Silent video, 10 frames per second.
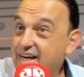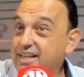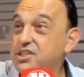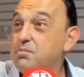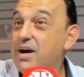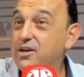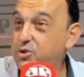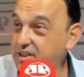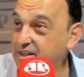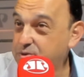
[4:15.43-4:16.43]
a grande
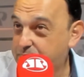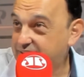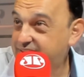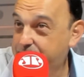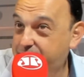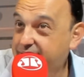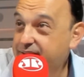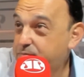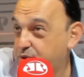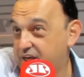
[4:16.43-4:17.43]
maioria do PSDB,
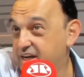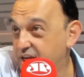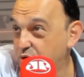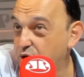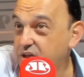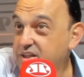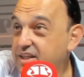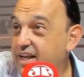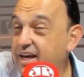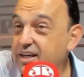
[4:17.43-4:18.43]
porque ganhou,
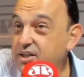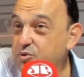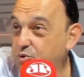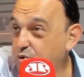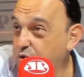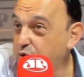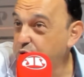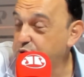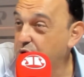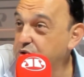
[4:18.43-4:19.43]
né, o,
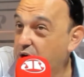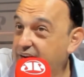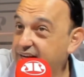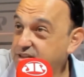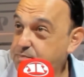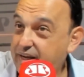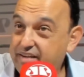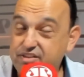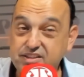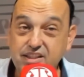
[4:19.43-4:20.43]
o, João Dória nas
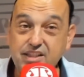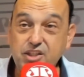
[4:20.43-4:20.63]
prévias.